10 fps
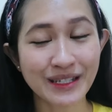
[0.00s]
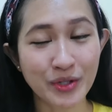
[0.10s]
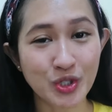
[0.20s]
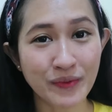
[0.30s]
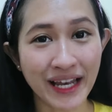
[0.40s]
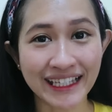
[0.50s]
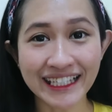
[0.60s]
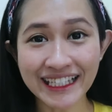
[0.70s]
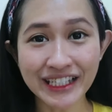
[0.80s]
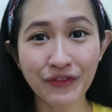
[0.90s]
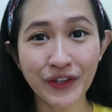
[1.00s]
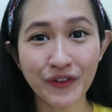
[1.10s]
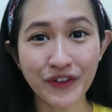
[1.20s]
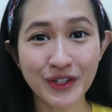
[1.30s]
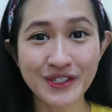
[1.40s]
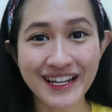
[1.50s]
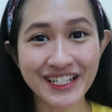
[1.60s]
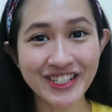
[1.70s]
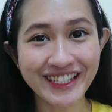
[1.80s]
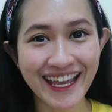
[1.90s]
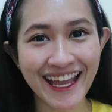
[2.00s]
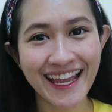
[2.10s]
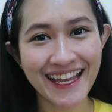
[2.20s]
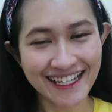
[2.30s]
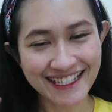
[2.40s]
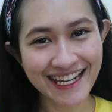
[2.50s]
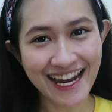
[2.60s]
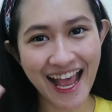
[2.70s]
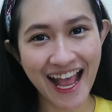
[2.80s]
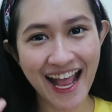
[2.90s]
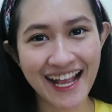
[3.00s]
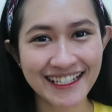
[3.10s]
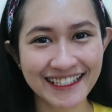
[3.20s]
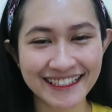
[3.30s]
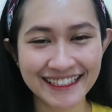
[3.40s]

Sampai jumpa lagi di video-videoku selanjutnya. Dadah!